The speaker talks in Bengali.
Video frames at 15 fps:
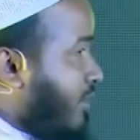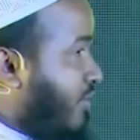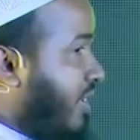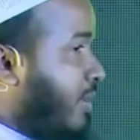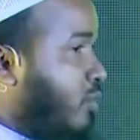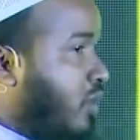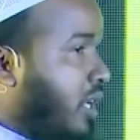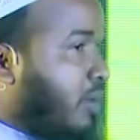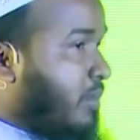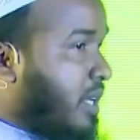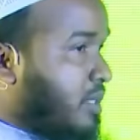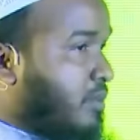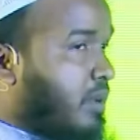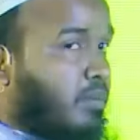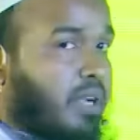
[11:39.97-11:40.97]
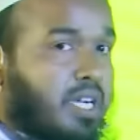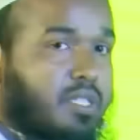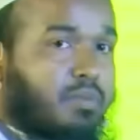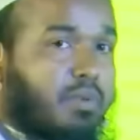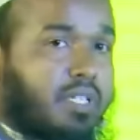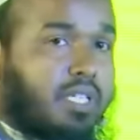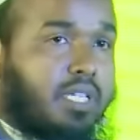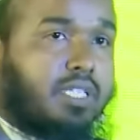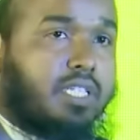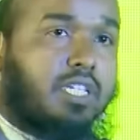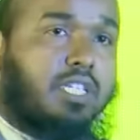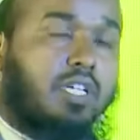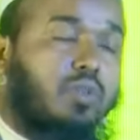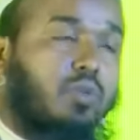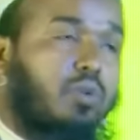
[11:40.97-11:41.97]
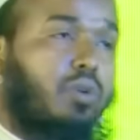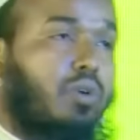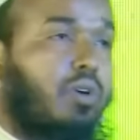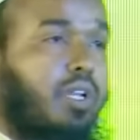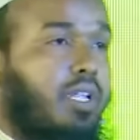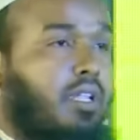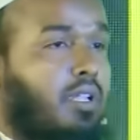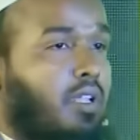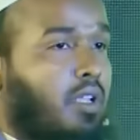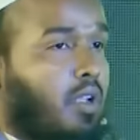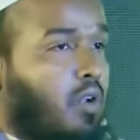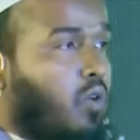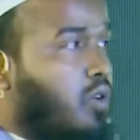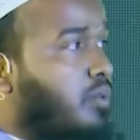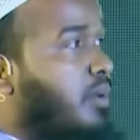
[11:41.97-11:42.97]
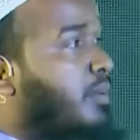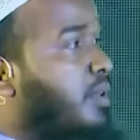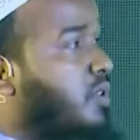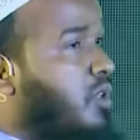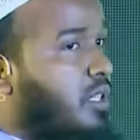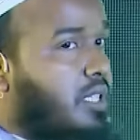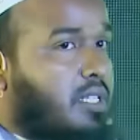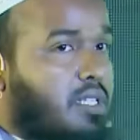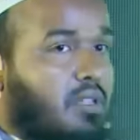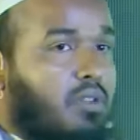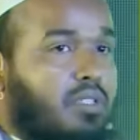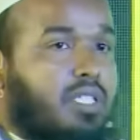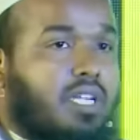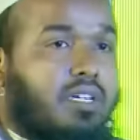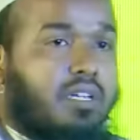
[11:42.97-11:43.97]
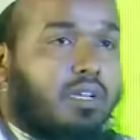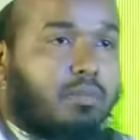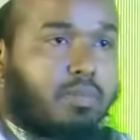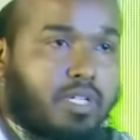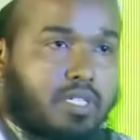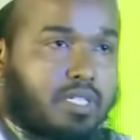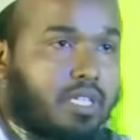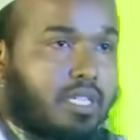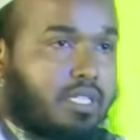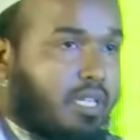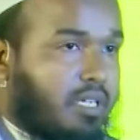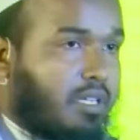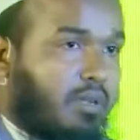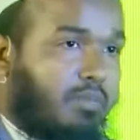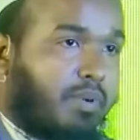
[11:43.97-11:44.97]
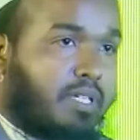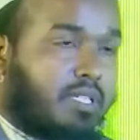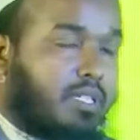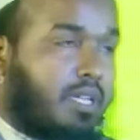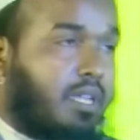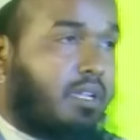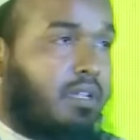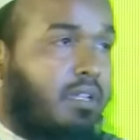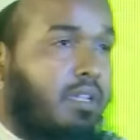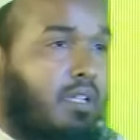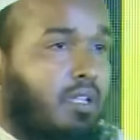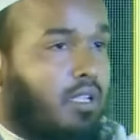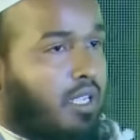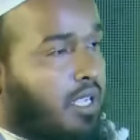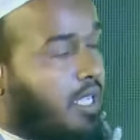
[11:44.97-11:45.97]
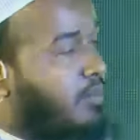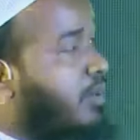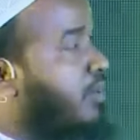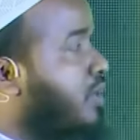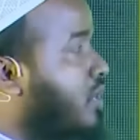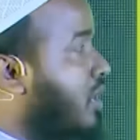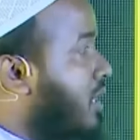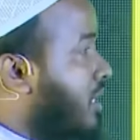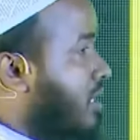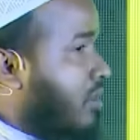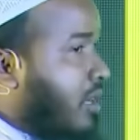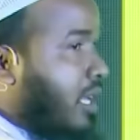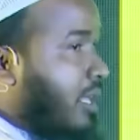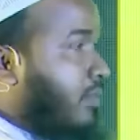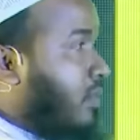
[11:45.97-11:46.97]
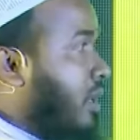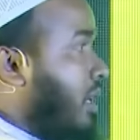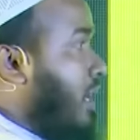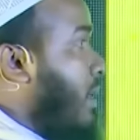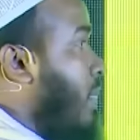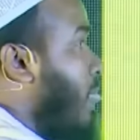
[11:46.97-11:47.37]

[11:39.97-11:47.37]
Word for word: ফেব্রুয়ারি মাস বা মার্চ মাসে চেষ্টা শুরু করি ওইভাবে চলতেছিল চারটা পাঁচটা চারটা পাঁচটা এভাবে চলতেছিল আলহামদুলিল্লাহ